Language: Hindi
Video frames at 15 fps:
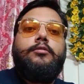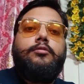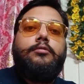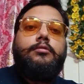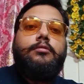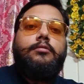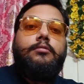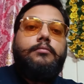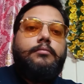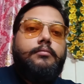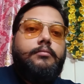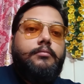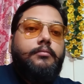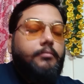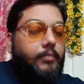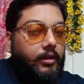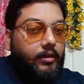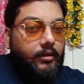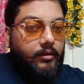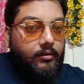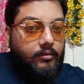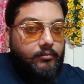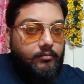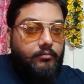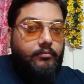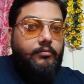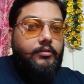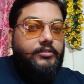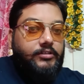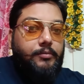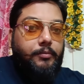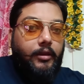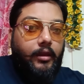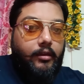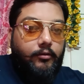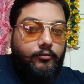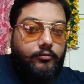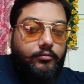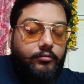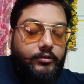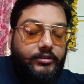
तो मैं इसी पे आया हूँ